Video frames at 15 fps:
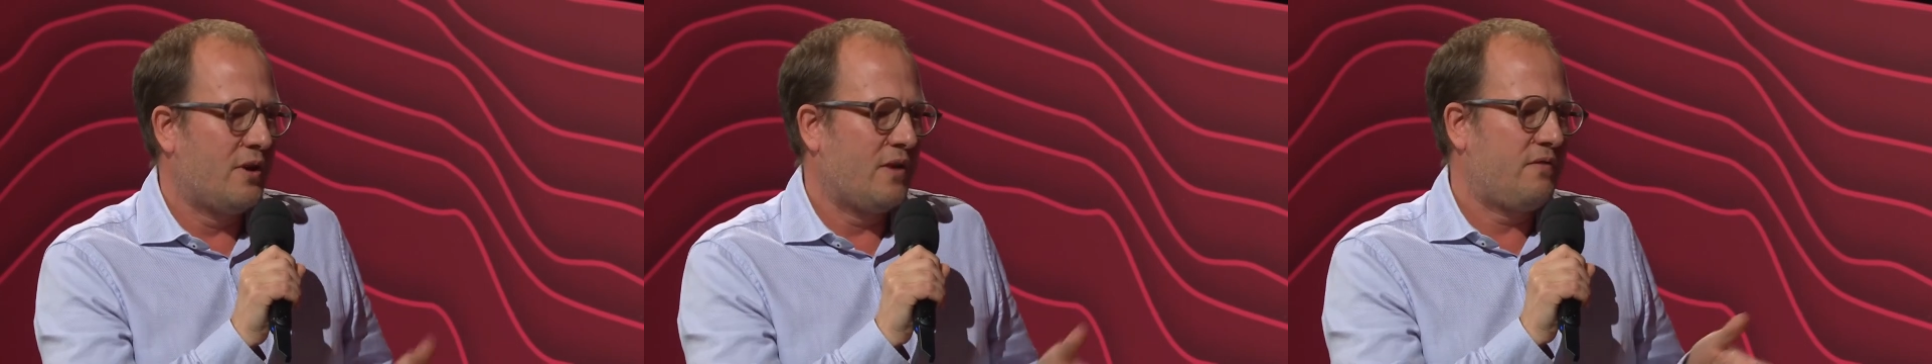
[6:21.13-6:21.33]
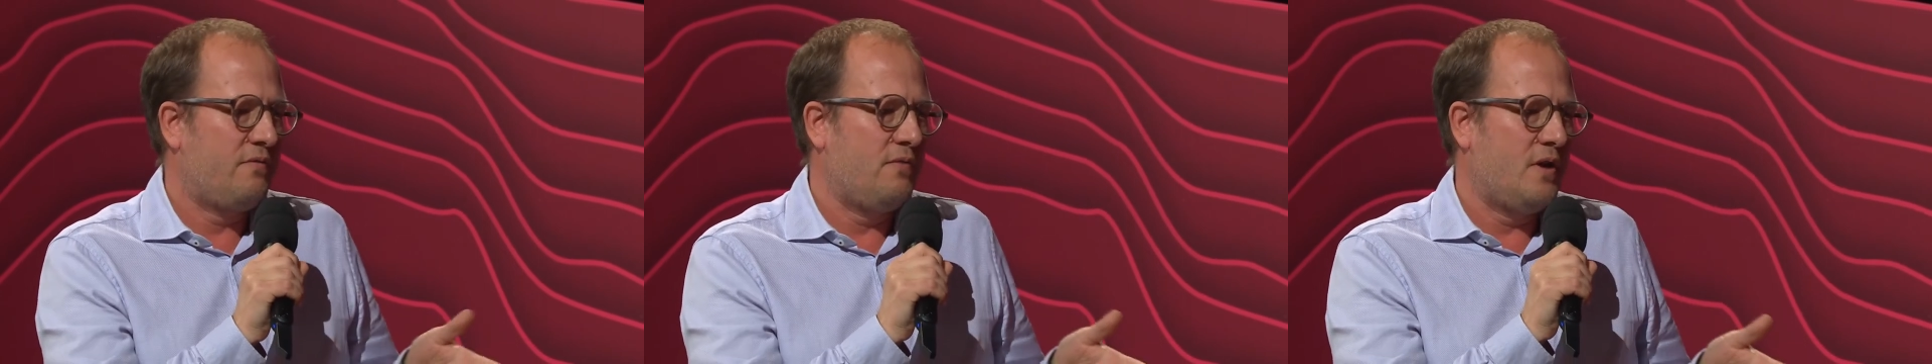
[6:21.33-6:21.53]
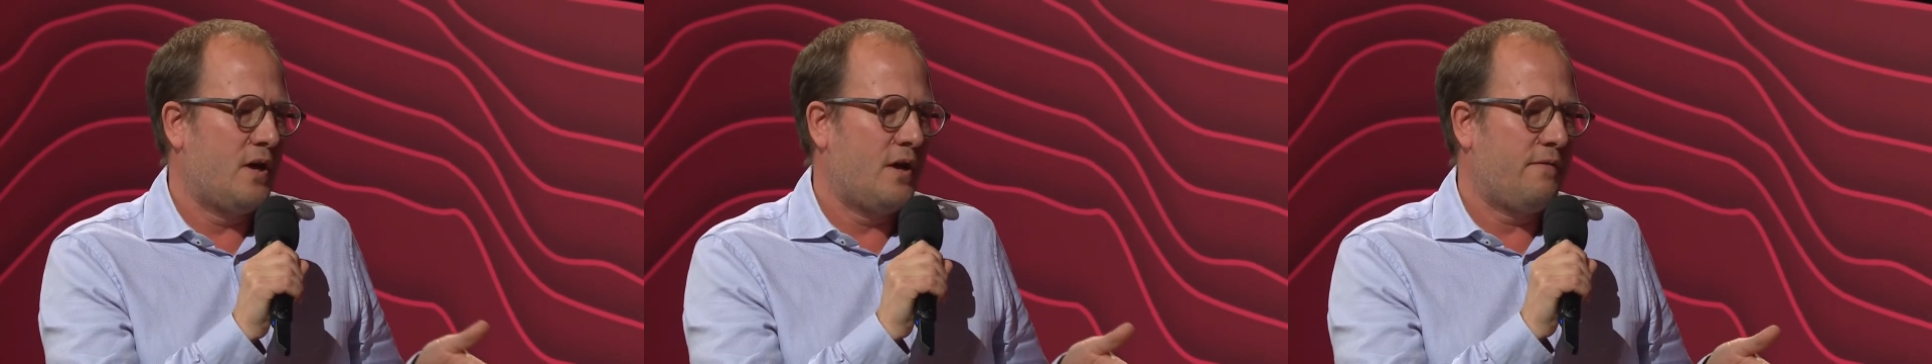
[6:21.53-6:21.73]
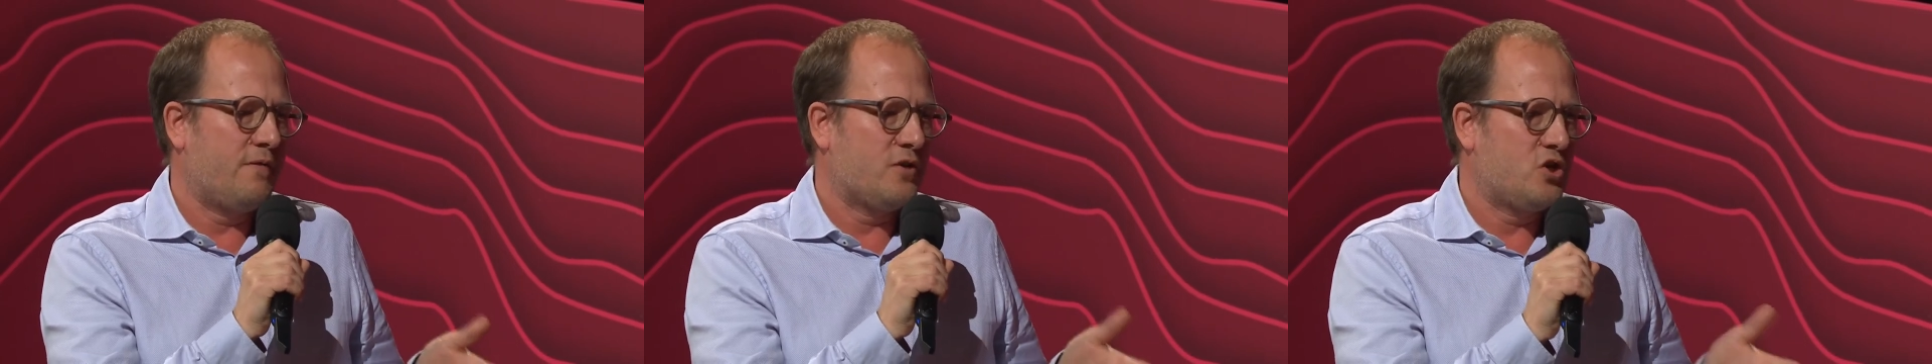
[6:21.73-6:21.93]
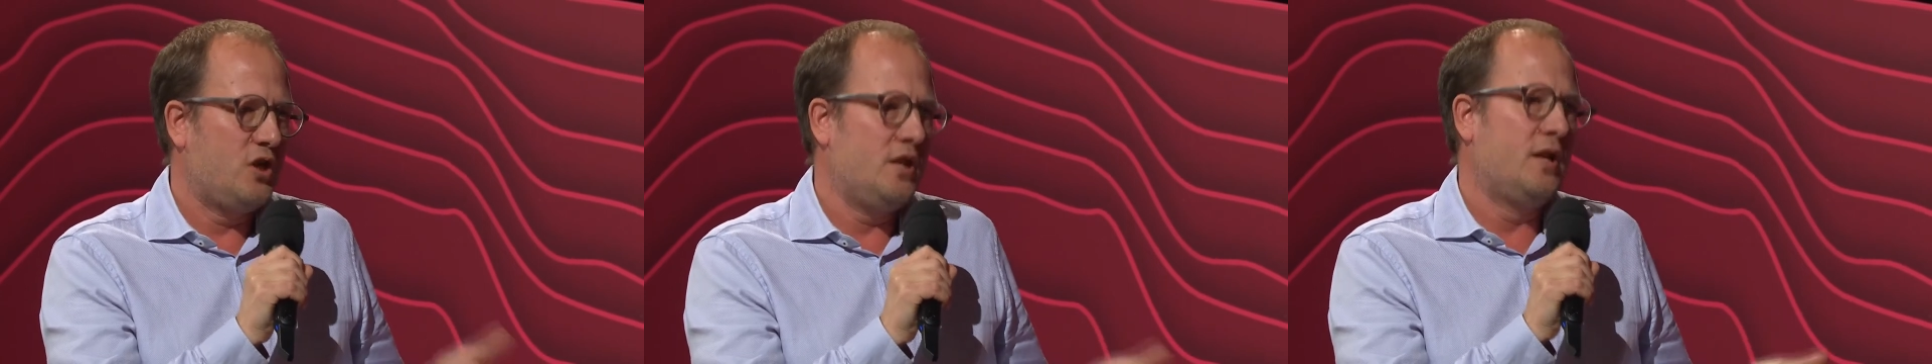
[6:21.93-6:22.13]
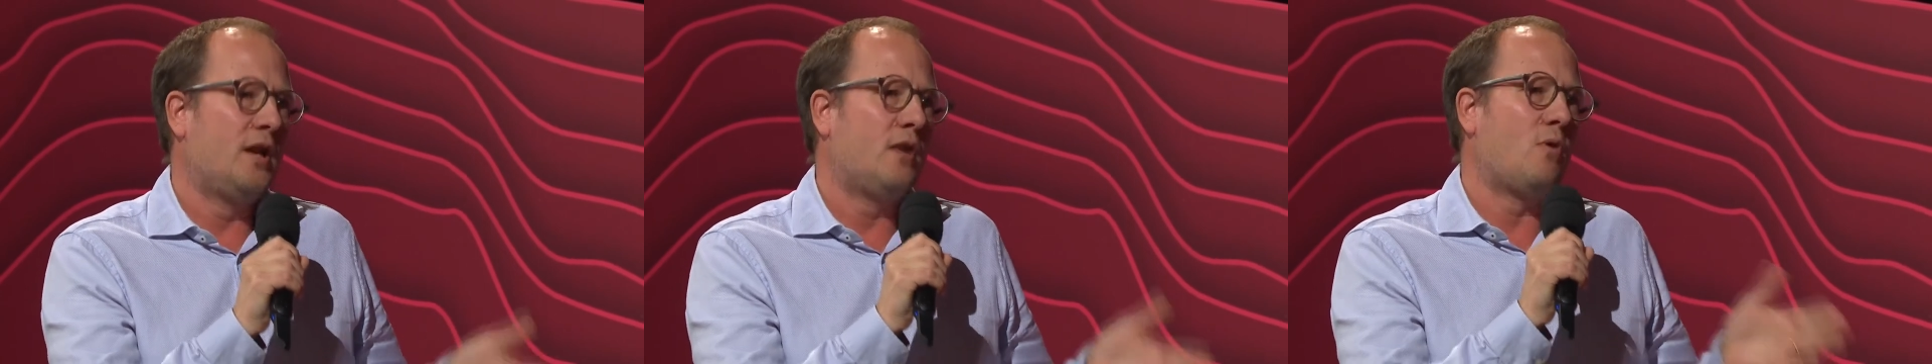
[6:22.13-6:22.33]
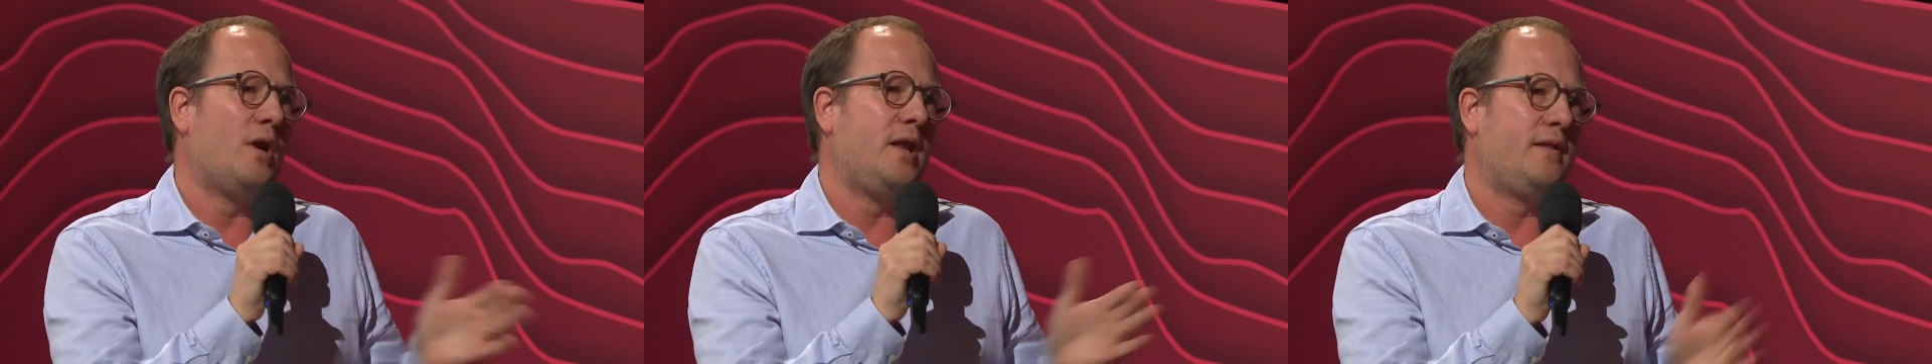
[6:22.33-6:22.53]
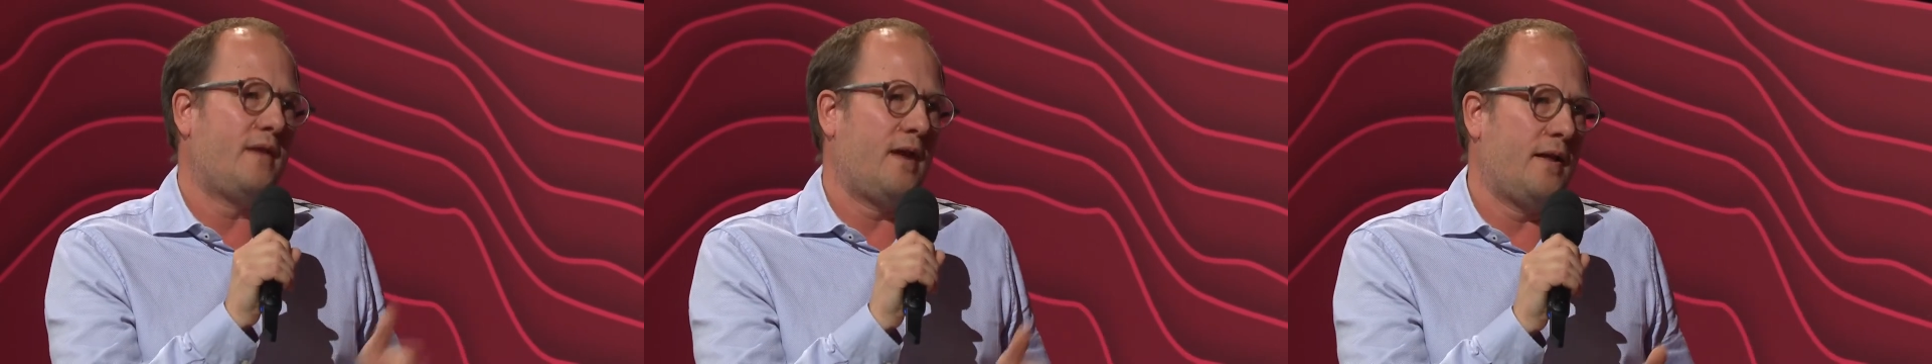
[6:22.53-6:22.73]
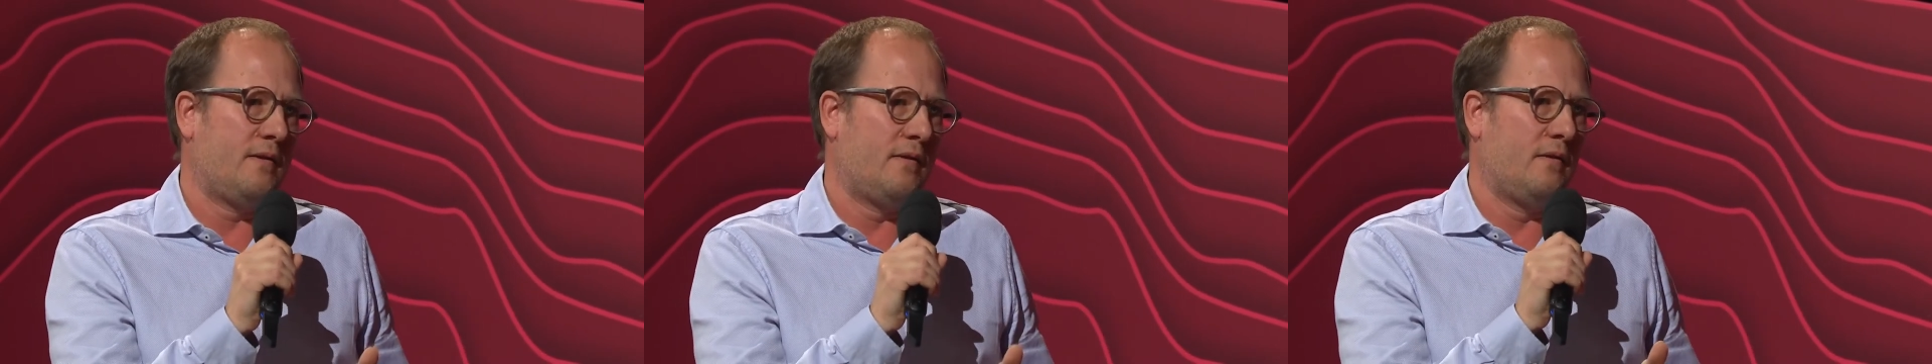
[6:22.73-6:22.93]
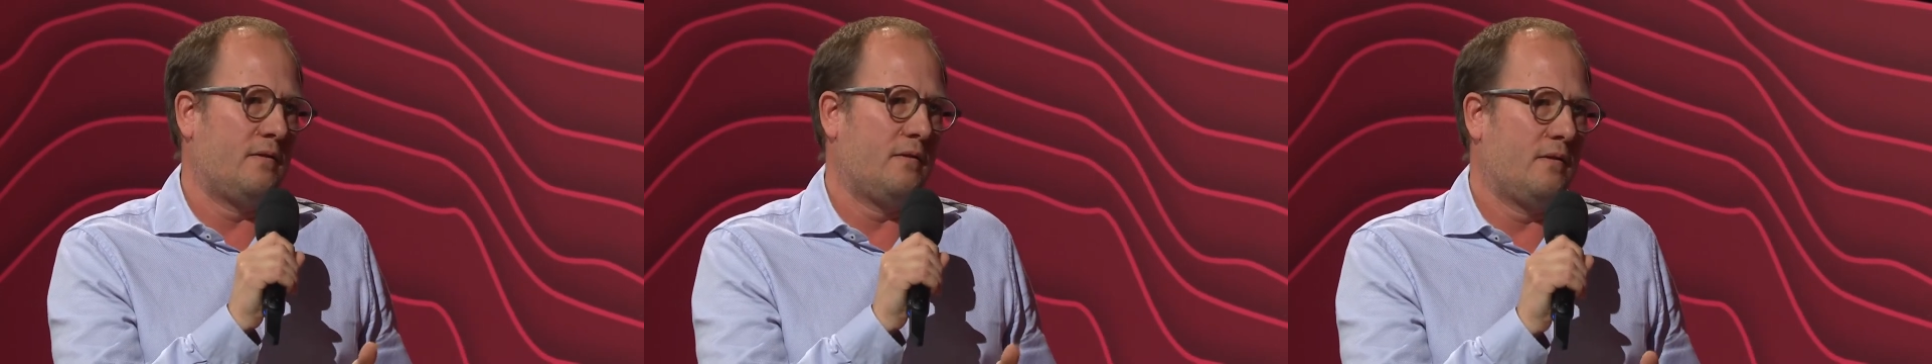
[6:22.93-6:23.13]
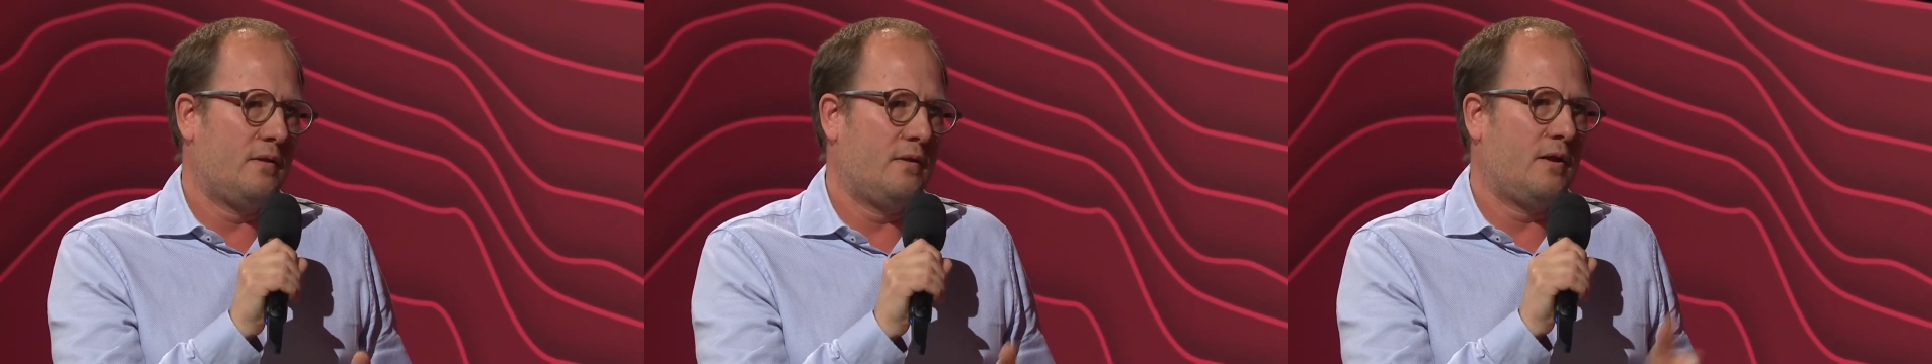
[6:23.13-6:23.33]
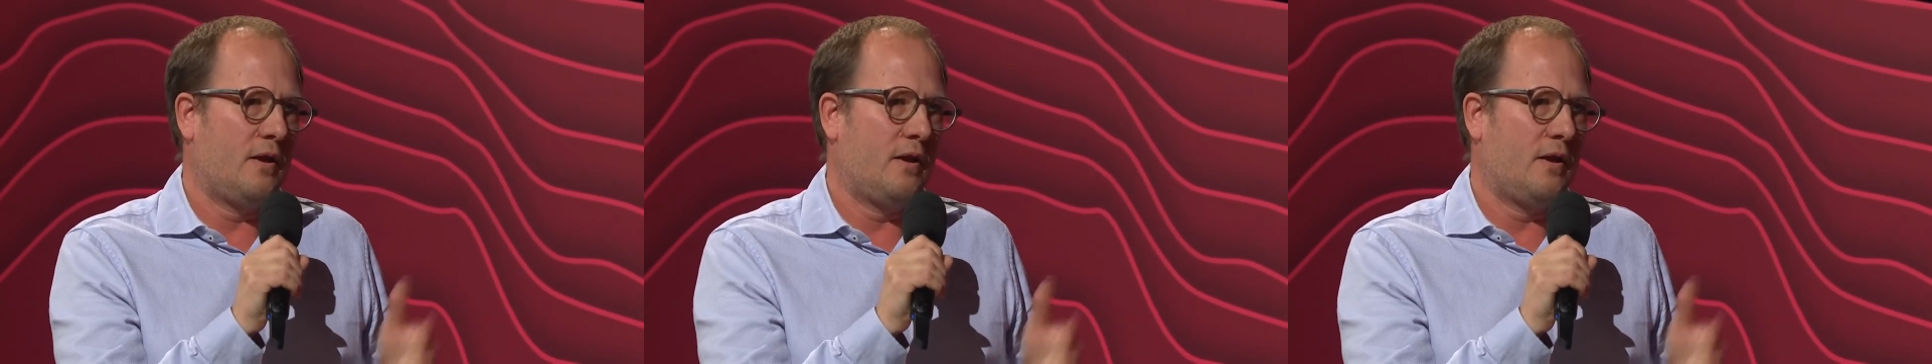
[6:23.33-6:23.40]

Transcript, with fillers: dass wir verschiedene Qualitäten